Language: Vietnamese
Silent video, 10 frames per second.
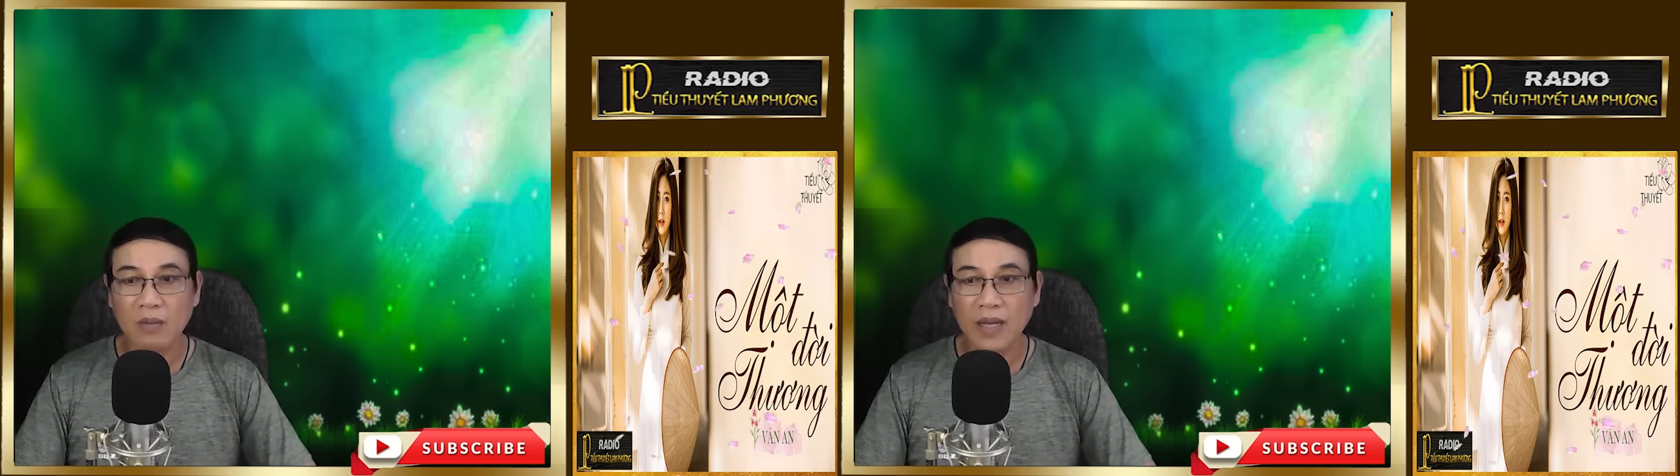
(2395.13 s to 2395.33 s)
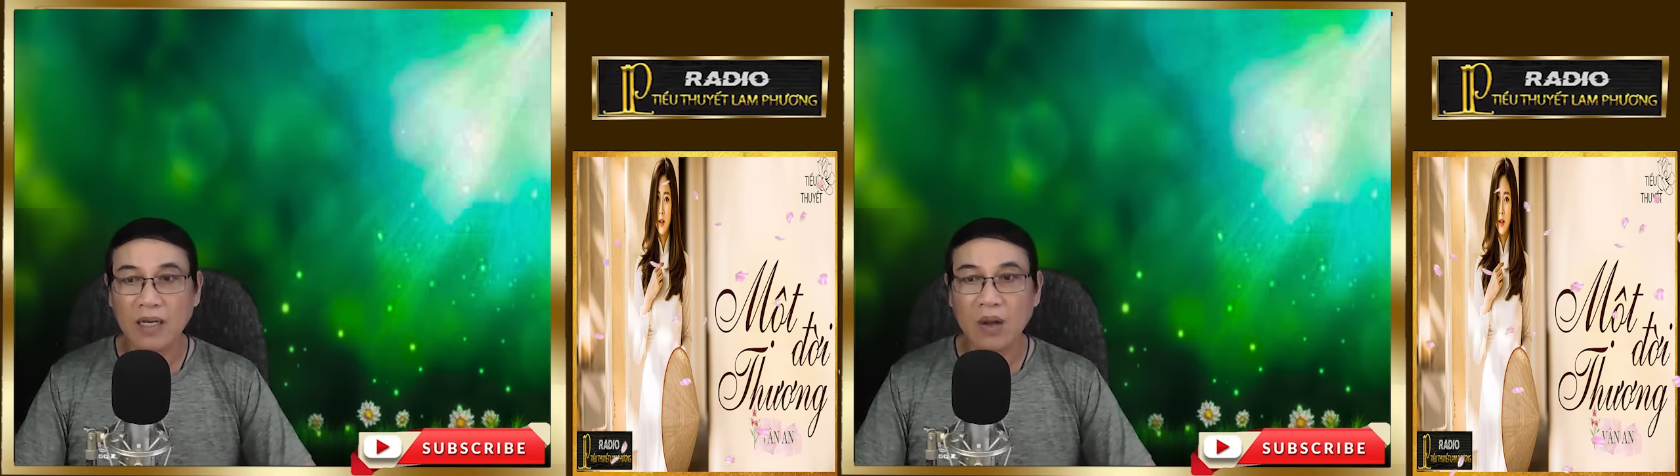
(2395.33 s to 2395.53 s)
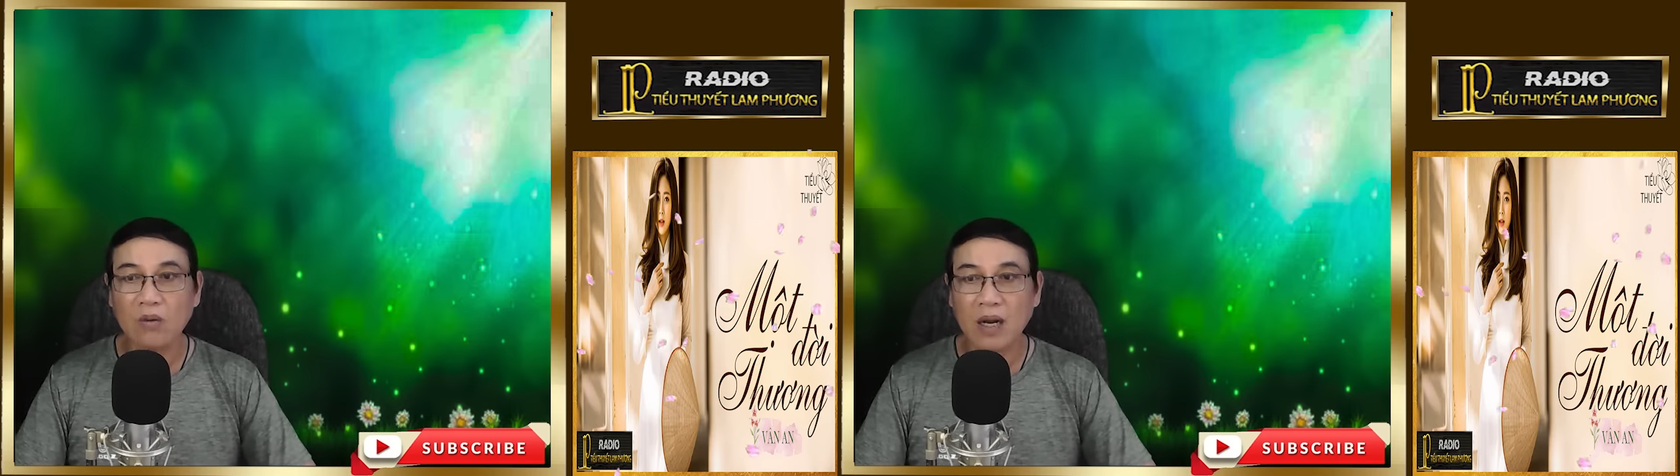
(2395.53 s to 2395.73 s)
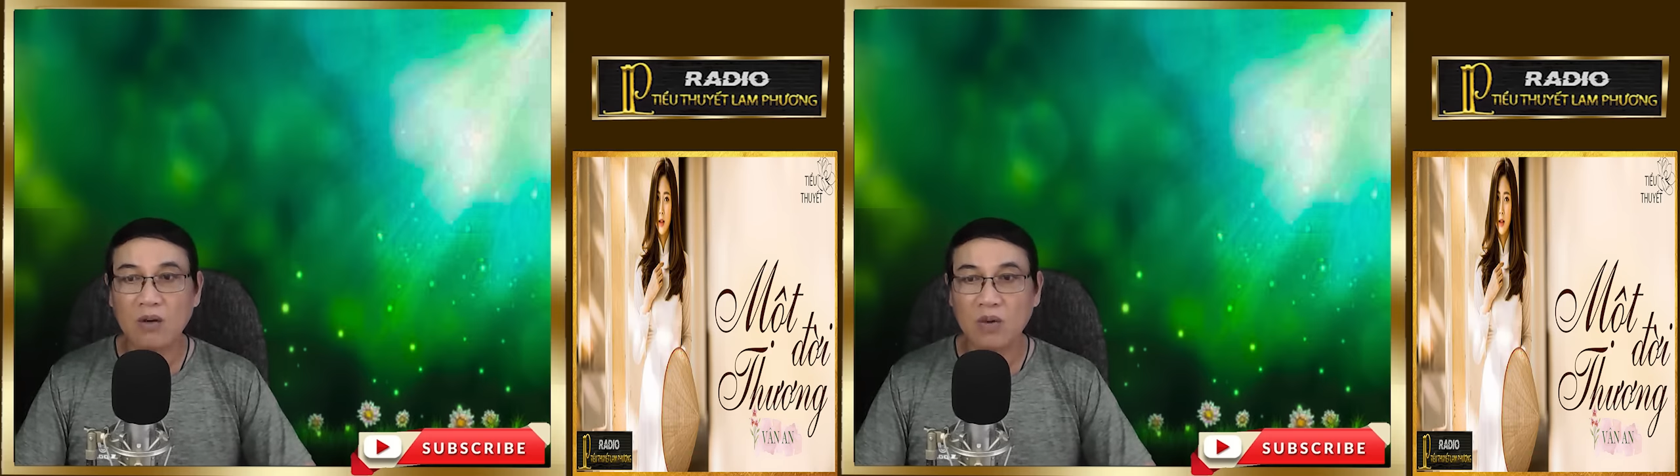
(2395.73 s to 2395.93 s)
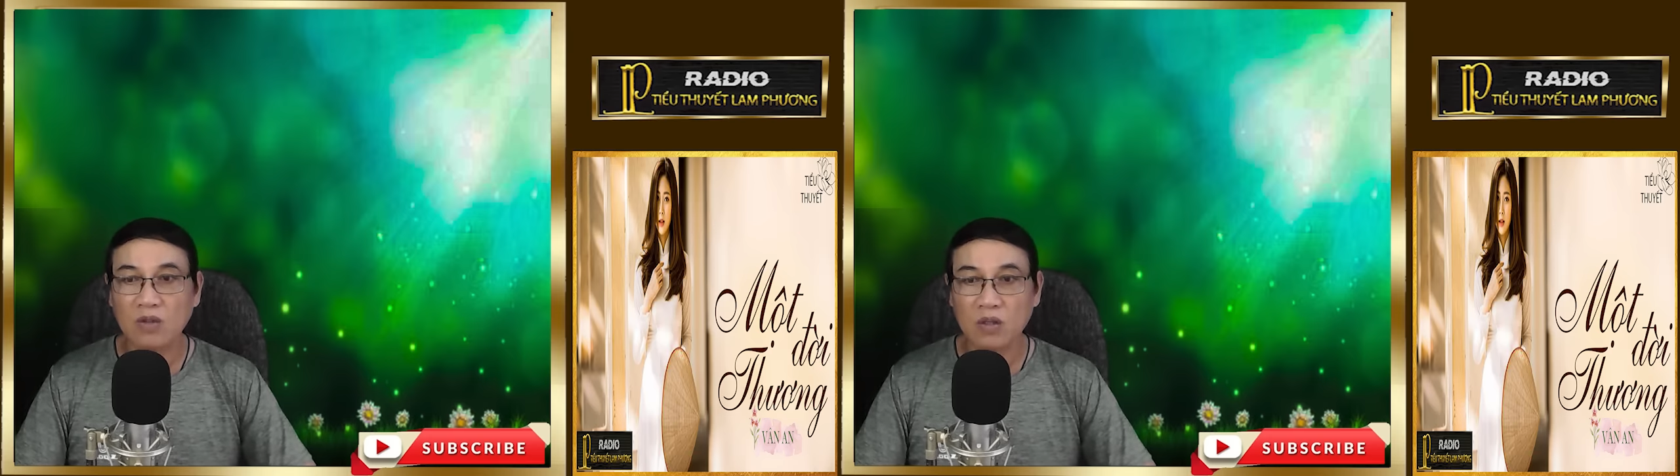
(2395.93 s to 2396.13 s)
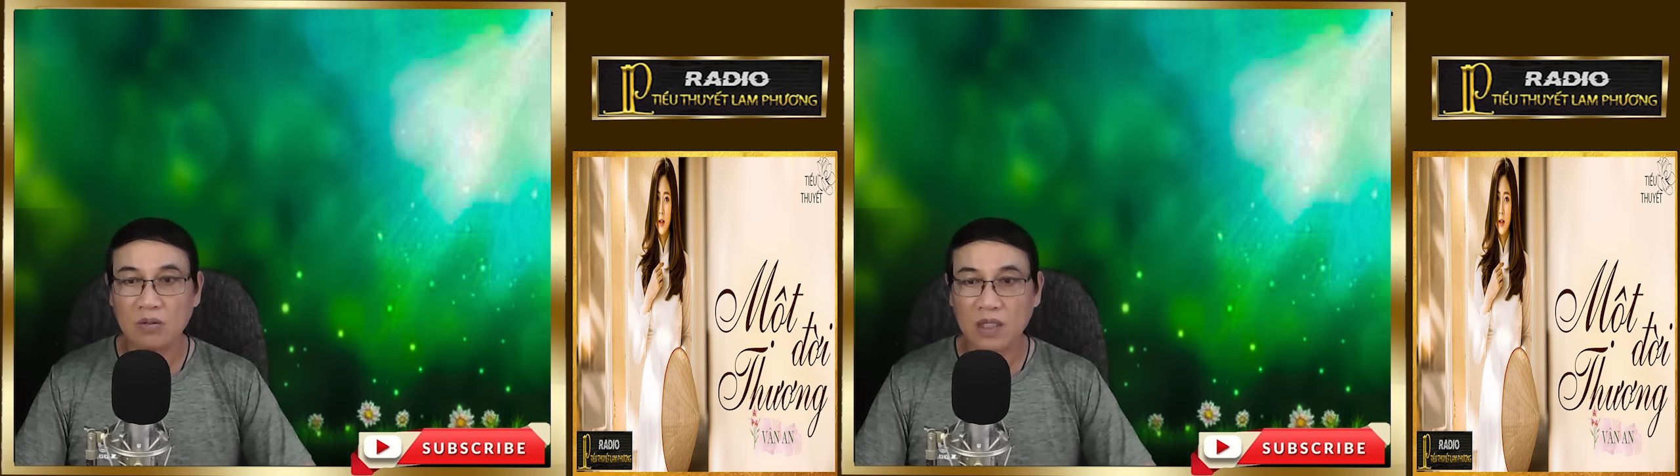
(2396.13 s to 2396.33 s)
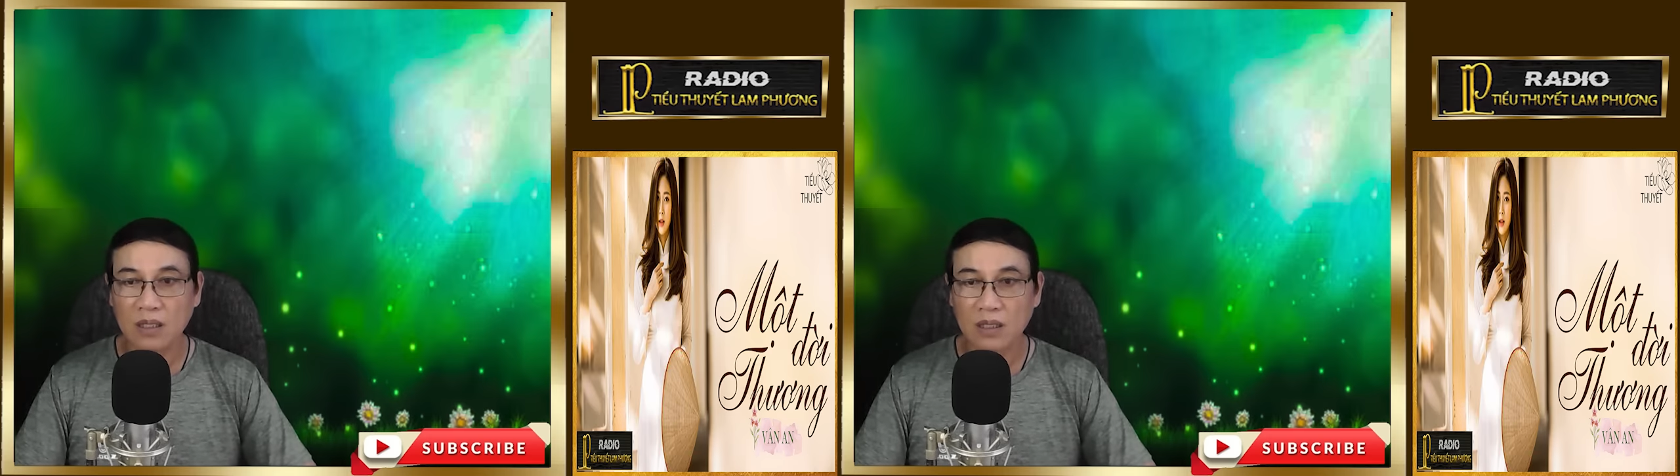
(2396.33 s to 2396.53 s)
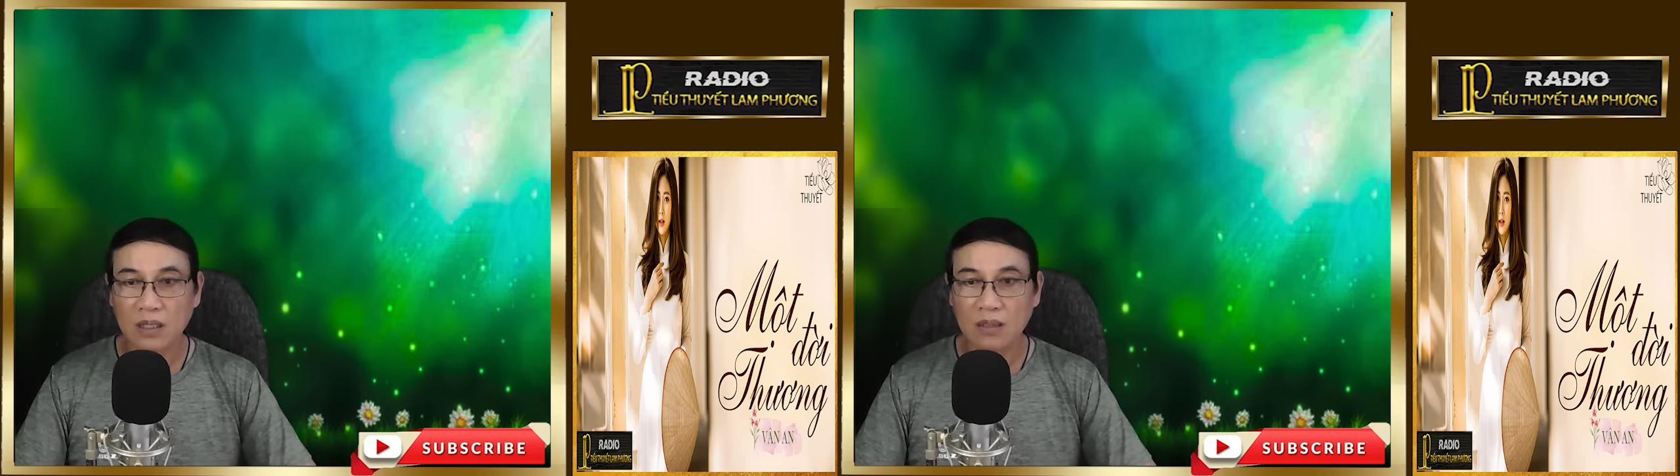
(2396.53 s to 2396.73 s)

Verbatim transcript: mày lâu lâu một chút nữa,